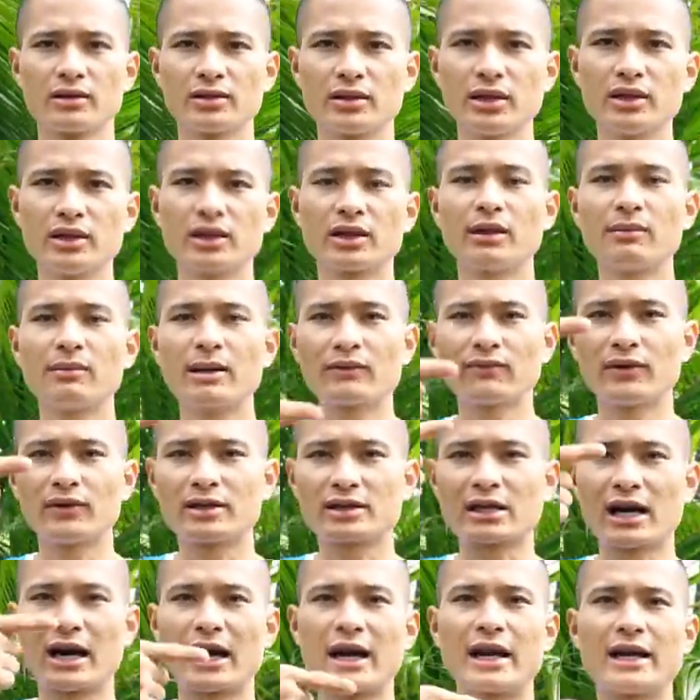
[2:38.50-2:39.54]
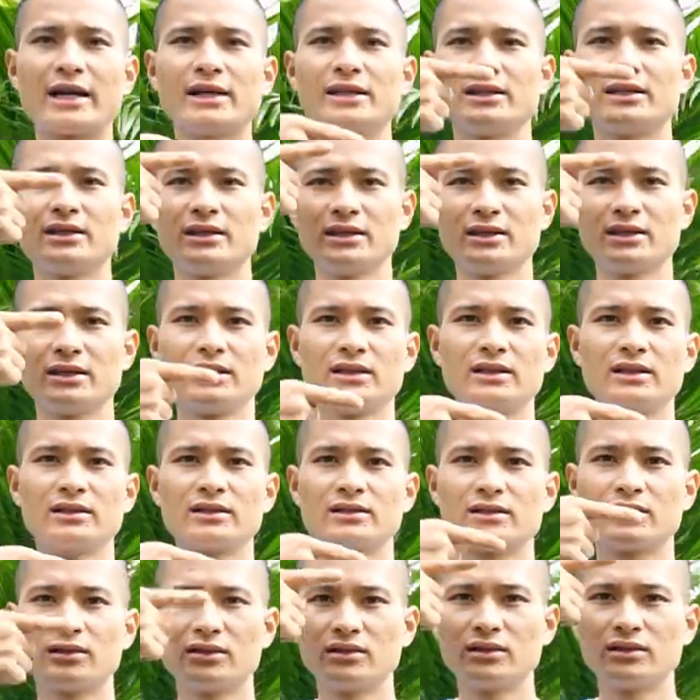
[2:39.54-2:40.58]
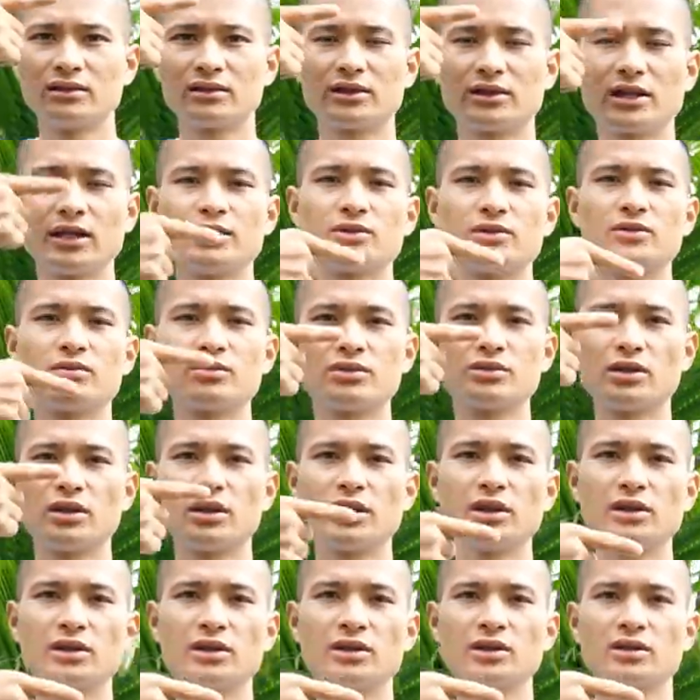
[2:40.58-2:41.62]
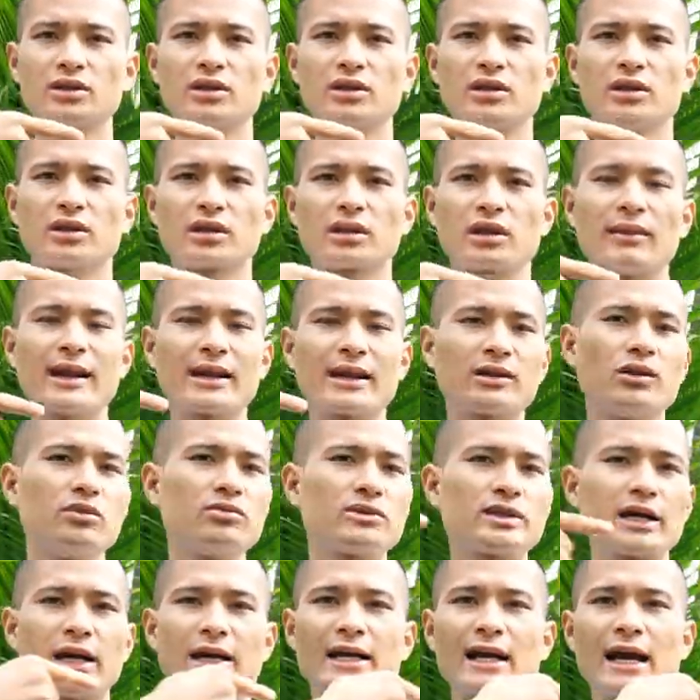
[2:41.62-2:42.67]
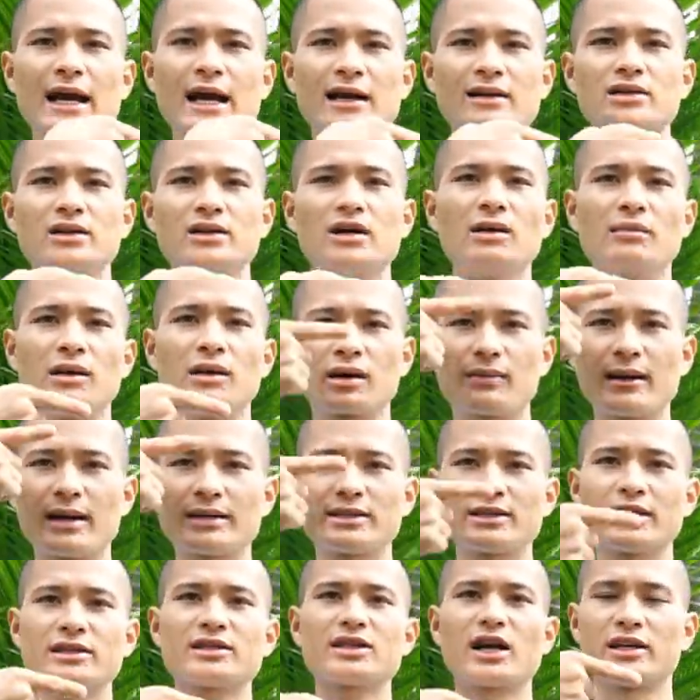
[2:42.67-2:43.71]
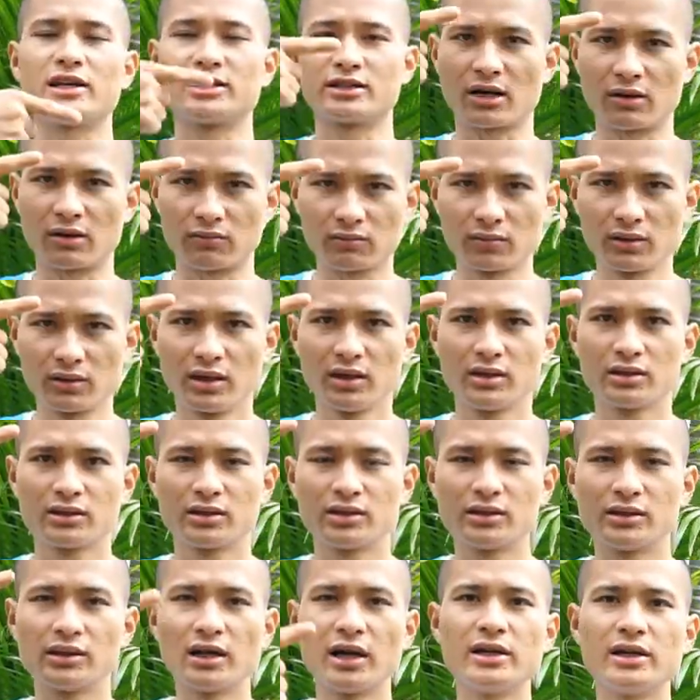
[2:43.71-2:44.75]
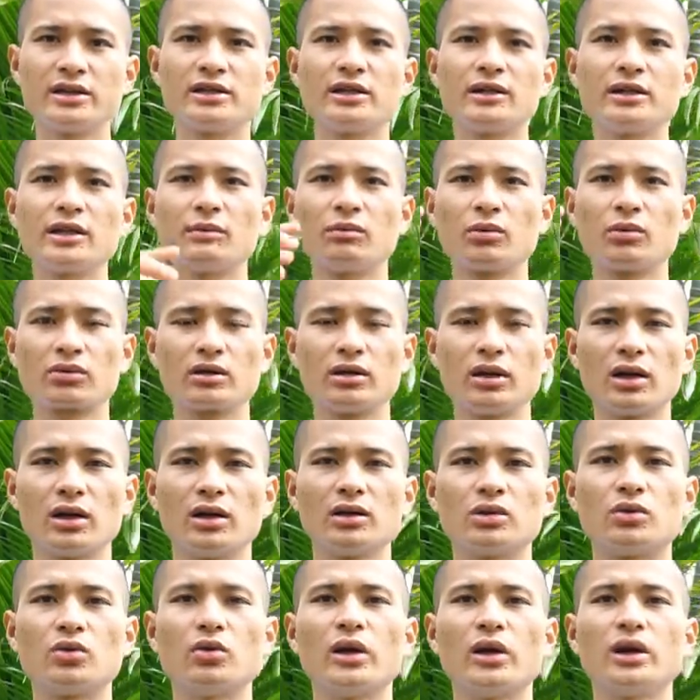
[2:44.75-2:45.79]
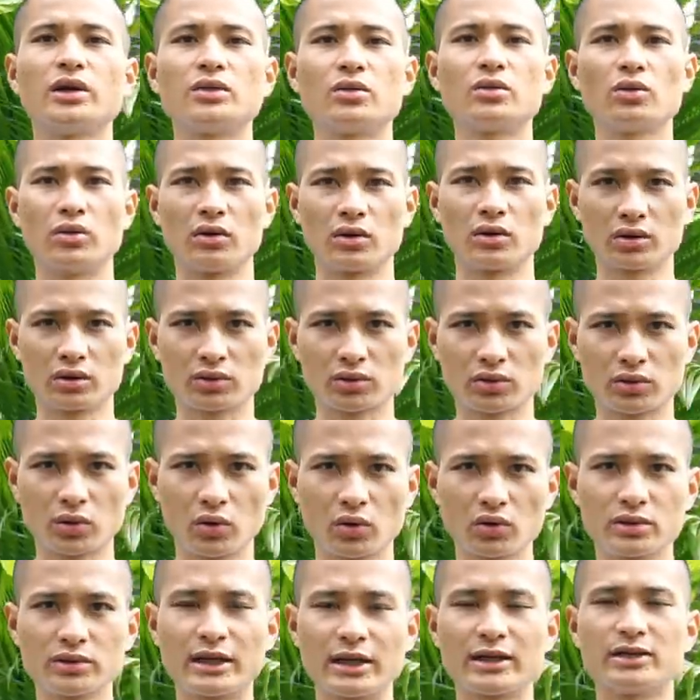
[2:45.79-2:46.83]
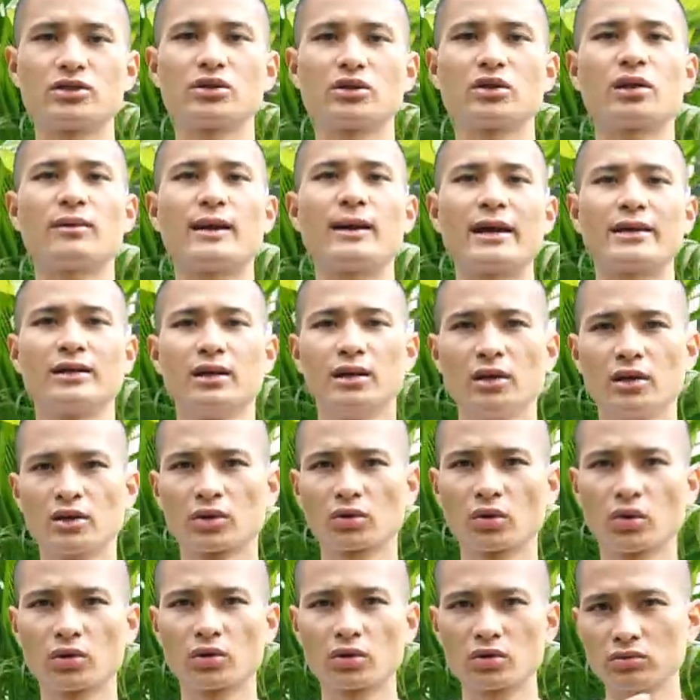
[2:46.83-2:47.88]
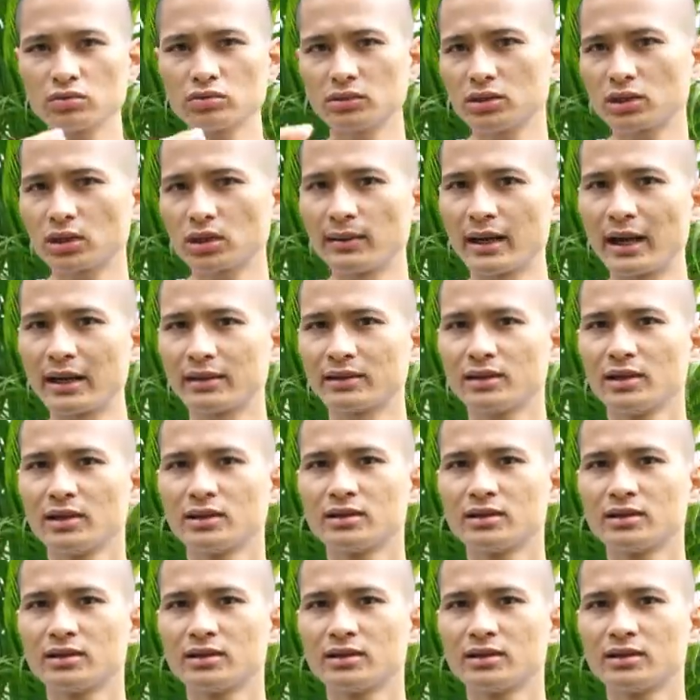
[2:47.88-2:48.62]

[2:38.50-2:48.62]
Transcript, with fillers: thì các bạn phải trải từ trên xuống dưới các bạn không trải ngang nữa mà các bạn sẽ trải dọc thì đây chính là một lời khuyên của tôi dành cho các bạn tôi cũng như các bạn